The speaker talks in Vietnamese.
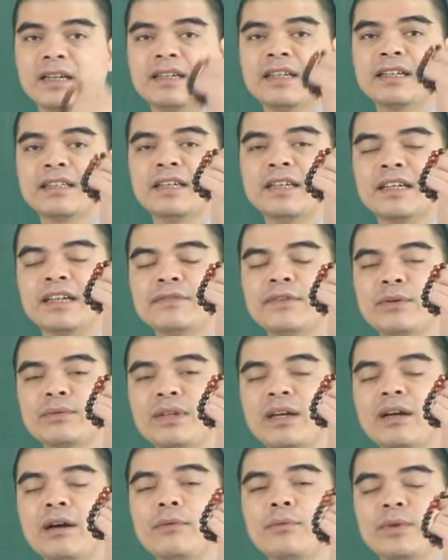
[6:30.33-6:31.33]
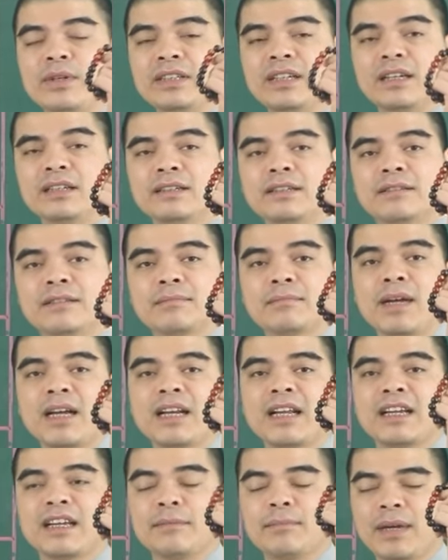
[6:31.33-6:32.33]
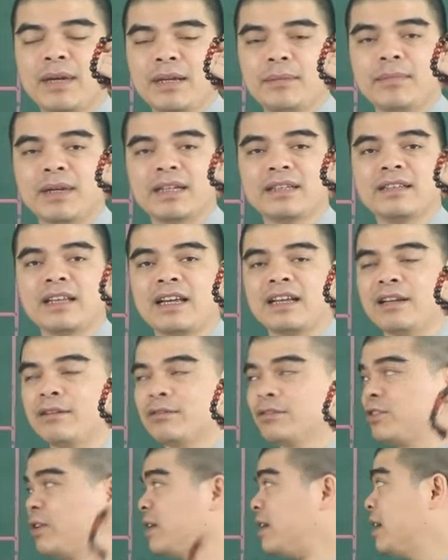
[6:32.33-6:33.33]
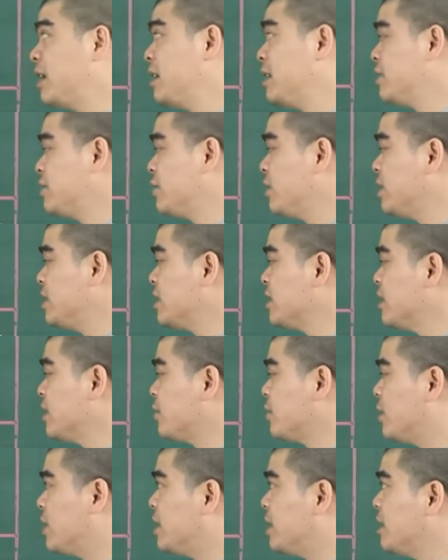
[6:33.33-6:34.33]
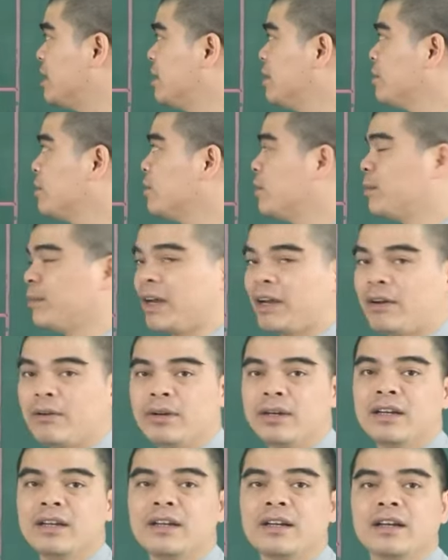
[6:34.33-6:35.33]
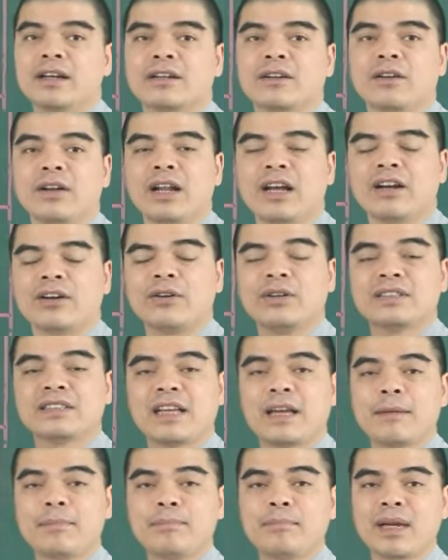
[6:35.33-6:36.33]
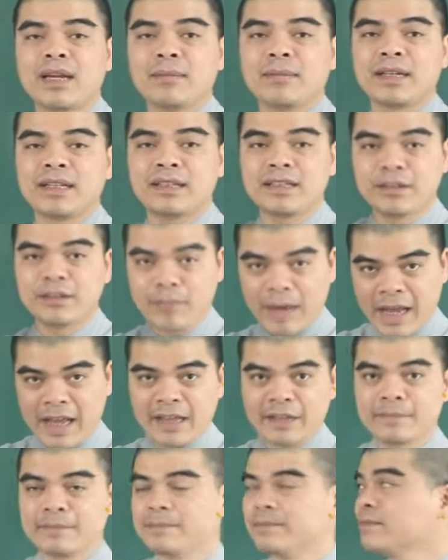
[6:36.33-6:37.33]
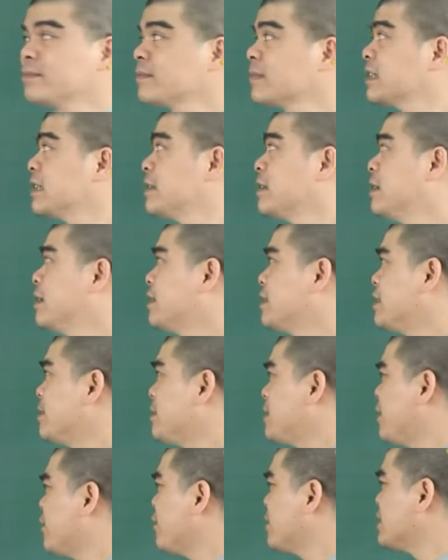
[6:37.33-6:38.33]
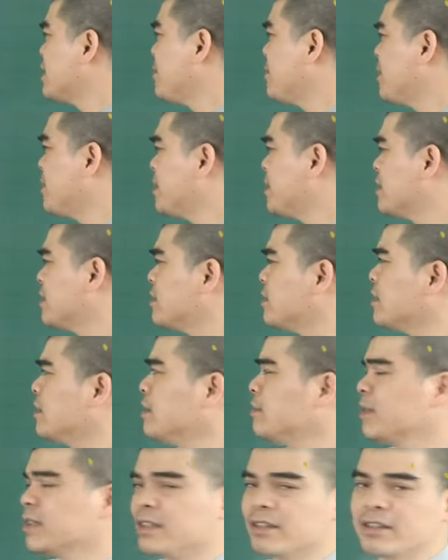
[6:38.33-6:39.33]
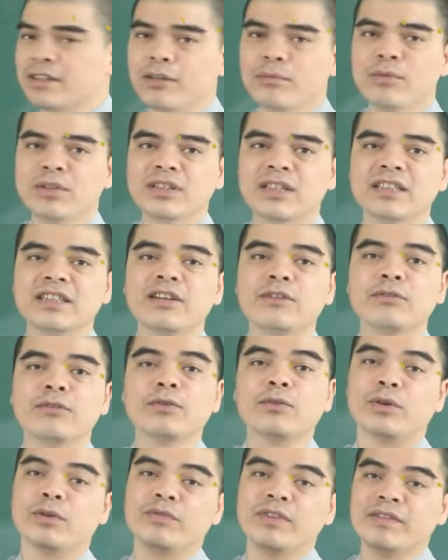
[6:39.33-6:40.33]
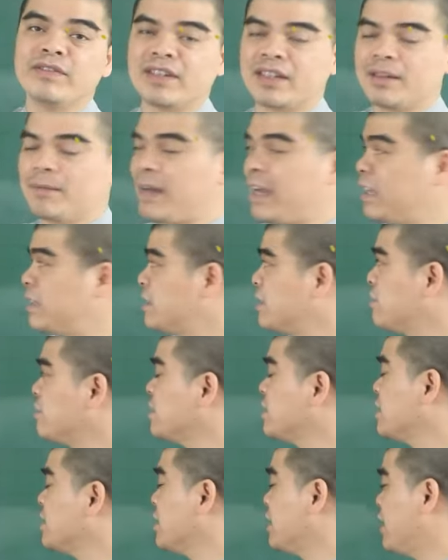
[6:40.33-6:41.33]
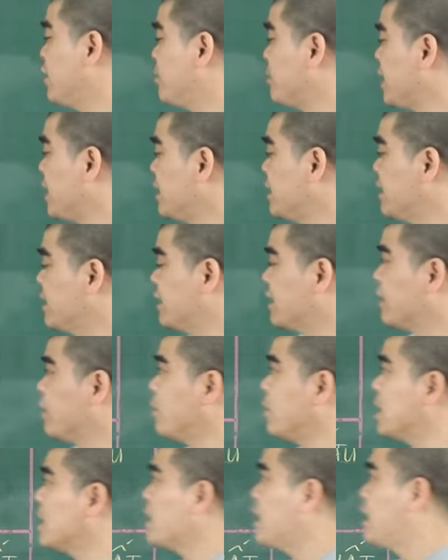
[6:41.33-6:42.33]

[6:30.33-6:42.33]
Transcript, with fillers: để thỉnh cái vòng tăng học quý nhân mang lại cái may mắn tài lộc trọn đời cho những người tuổi tuổi mão. Đó là con giáp may mắn thứ ba. Tiếp theo con giáp may mắn thứ tư mà Tử Thông muốn giới thiệu cùng quý vị và các bạn trong chương trình ngày hôm nay thì không ai